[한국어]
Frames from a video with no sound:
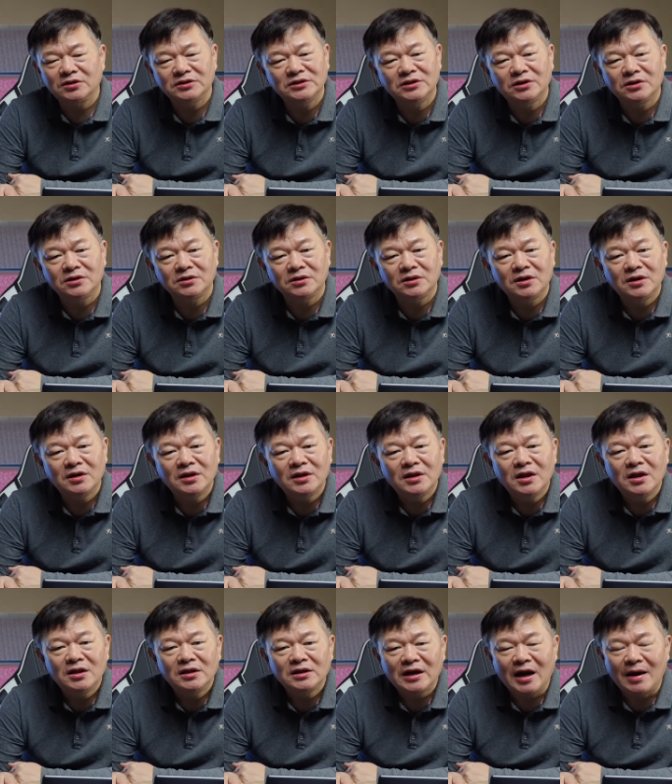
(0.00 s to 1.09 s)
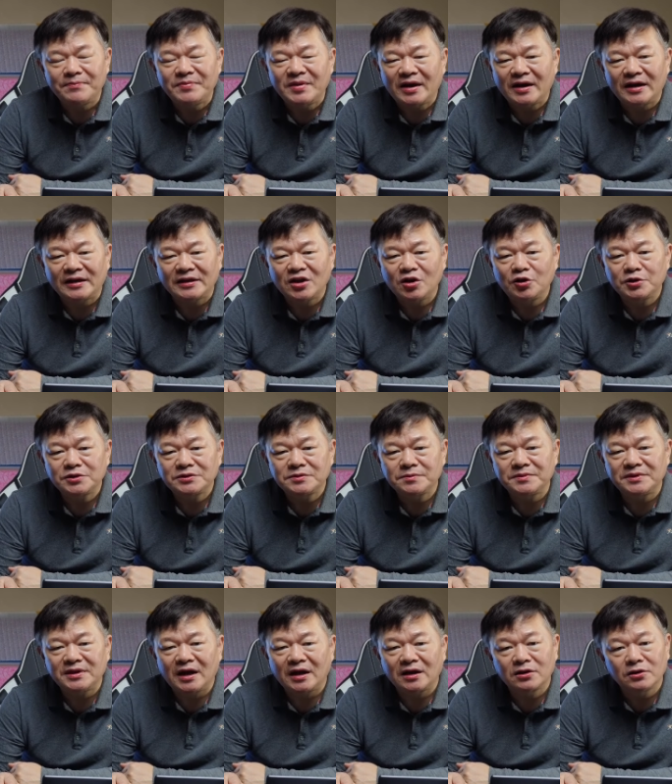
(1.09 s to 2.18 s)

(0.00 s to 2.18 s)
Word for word: 이거 감당하기 어렵습니다.